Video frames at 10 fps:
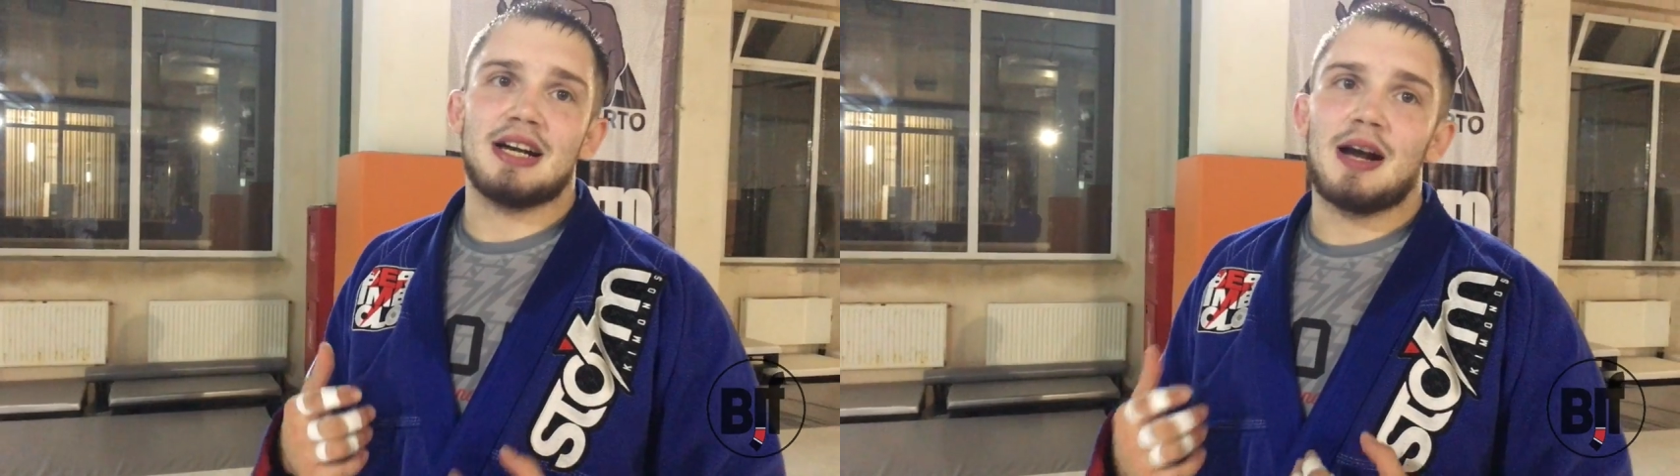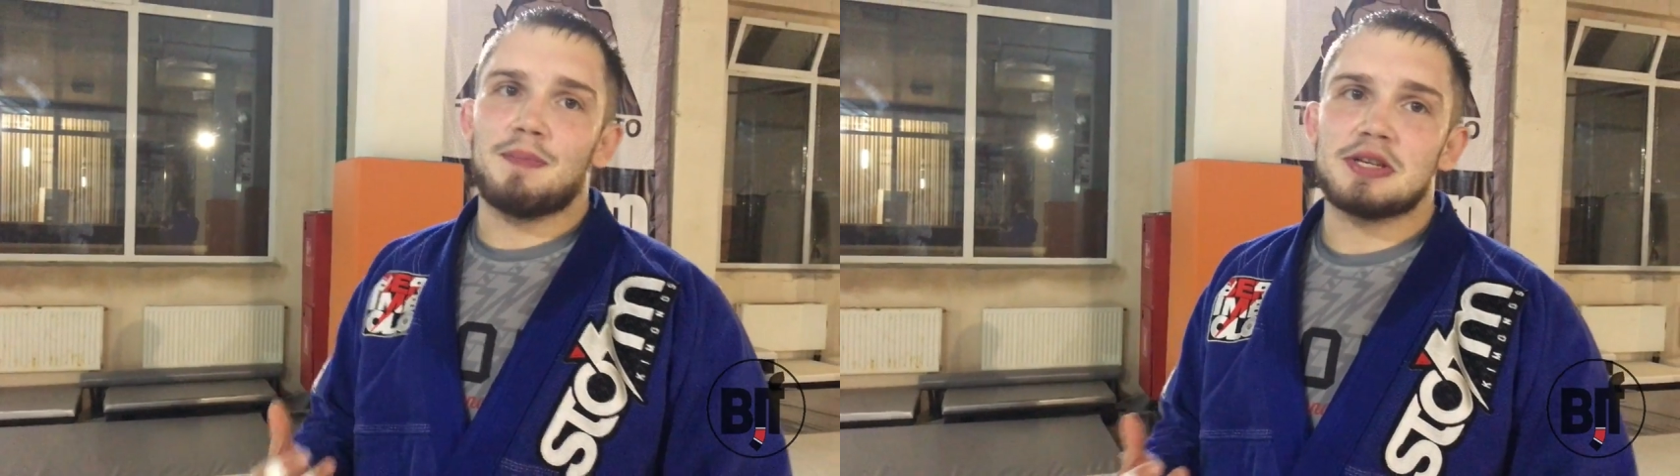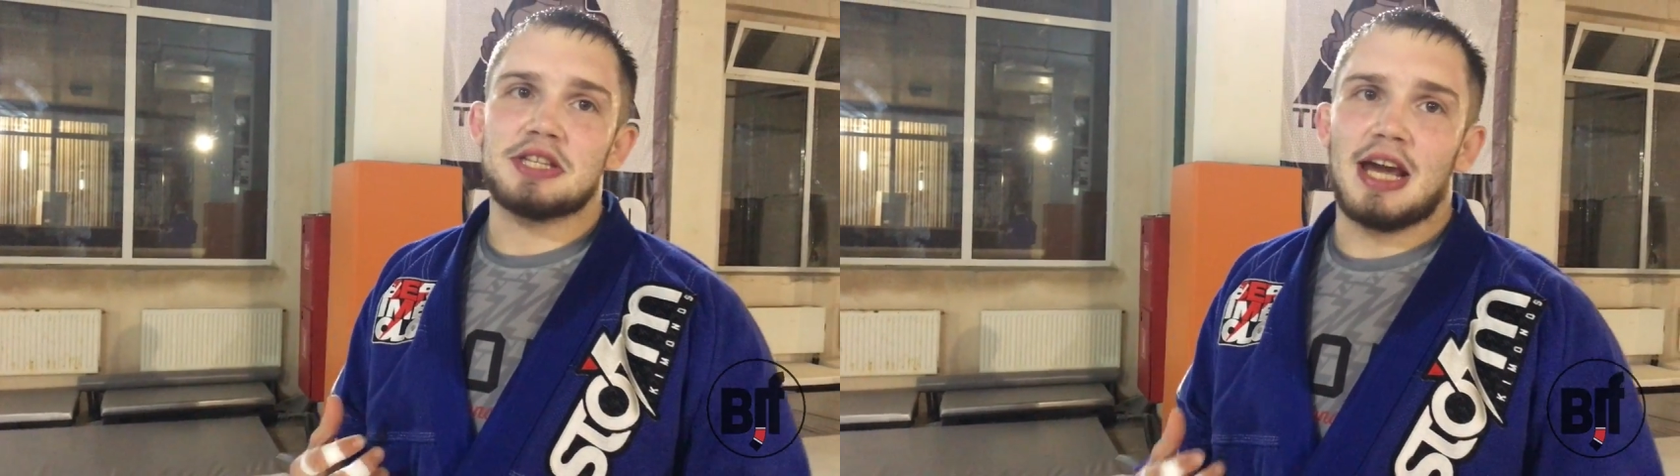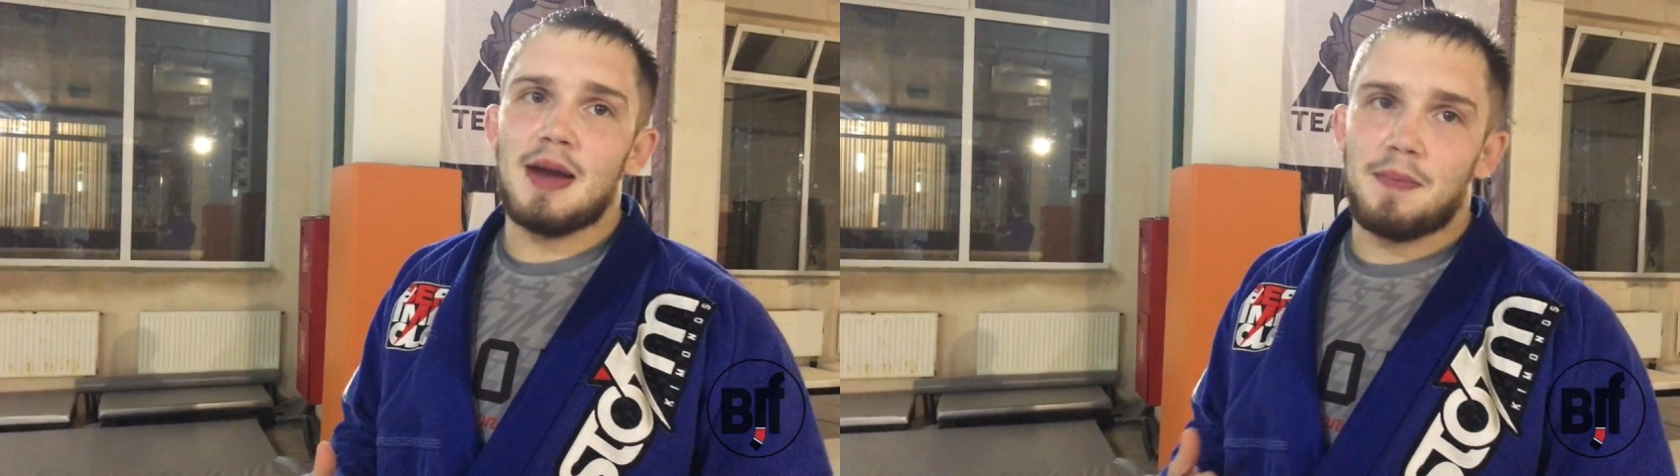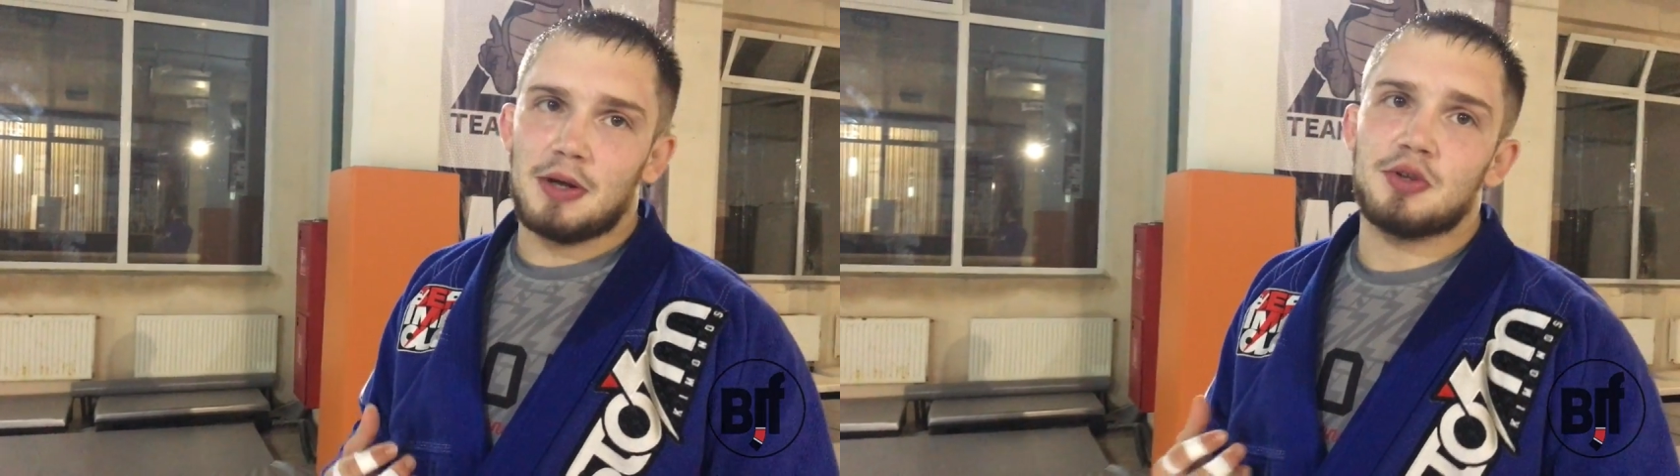как
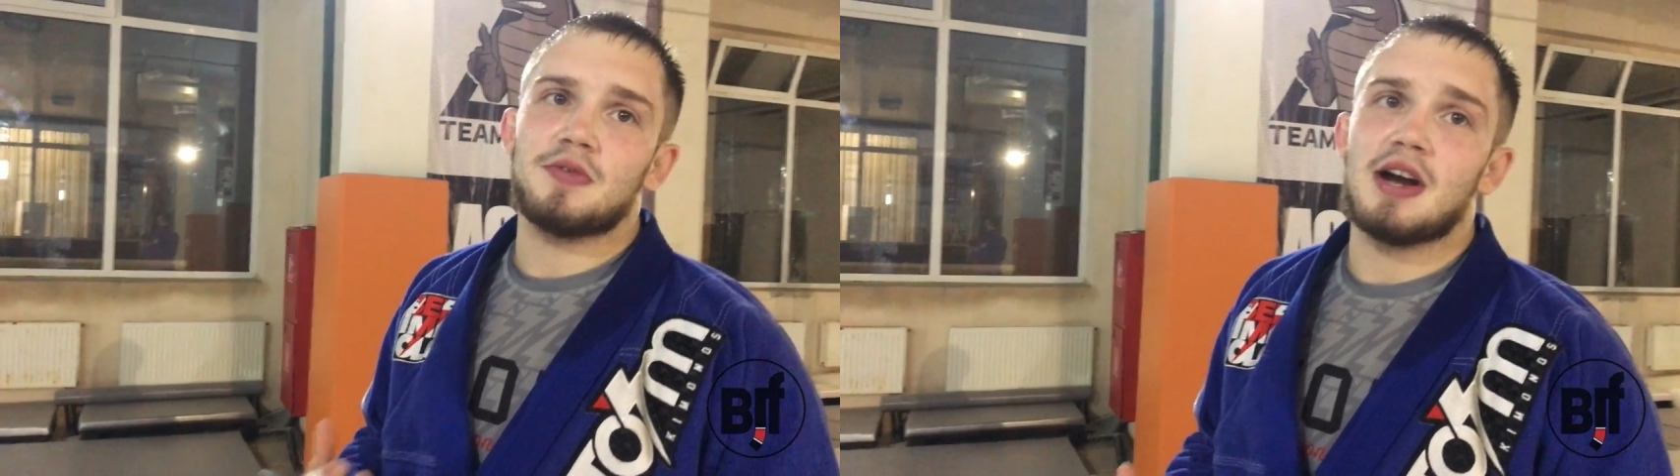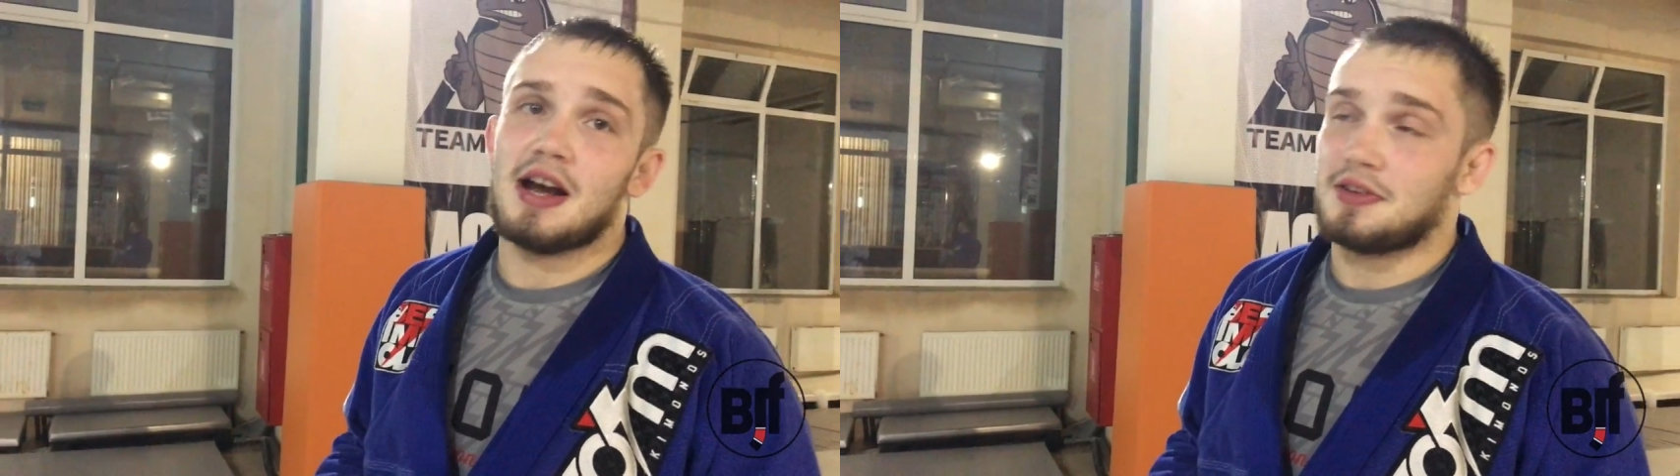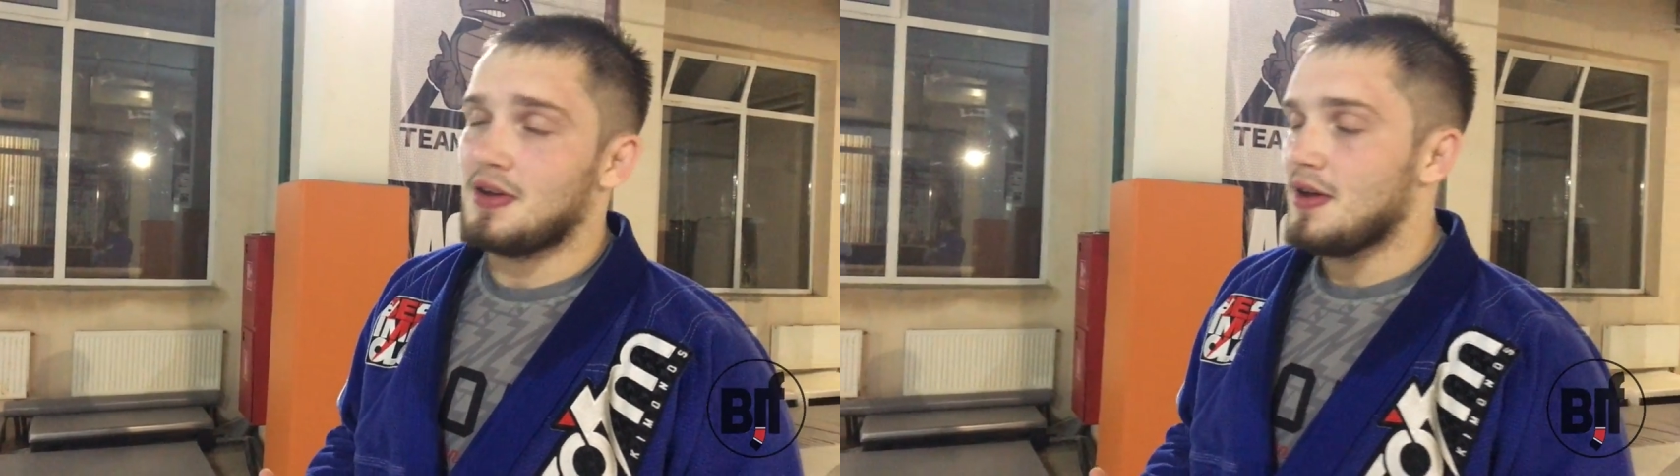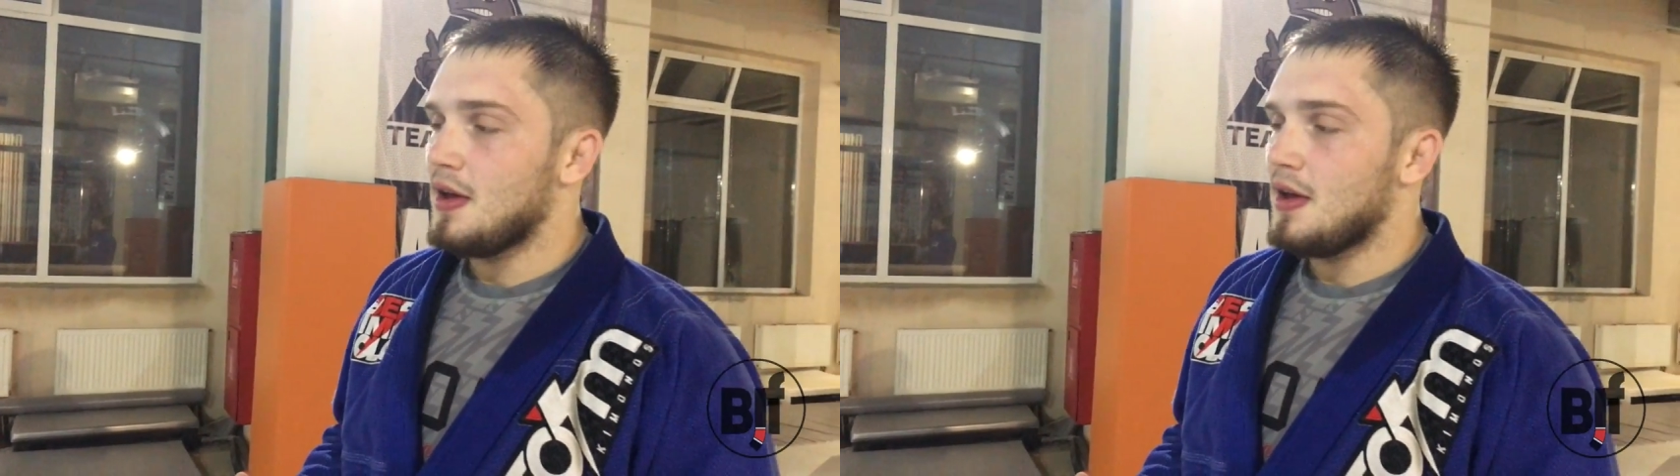быстрее прыгнуть в гард.